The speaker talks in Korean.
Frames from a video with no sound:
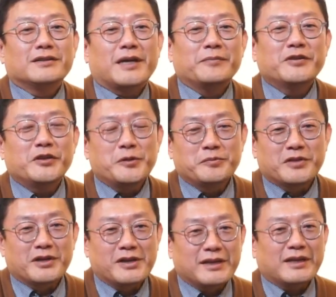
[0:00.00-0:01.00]
남들이
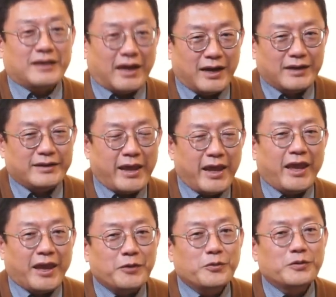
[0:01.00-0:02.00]
없더라 일단 나,
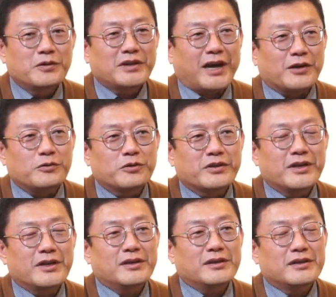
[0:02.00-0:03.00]
내 에고를 다룰
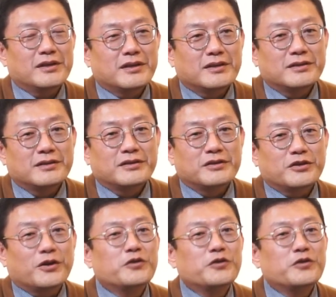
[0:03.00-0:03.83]
때더 어,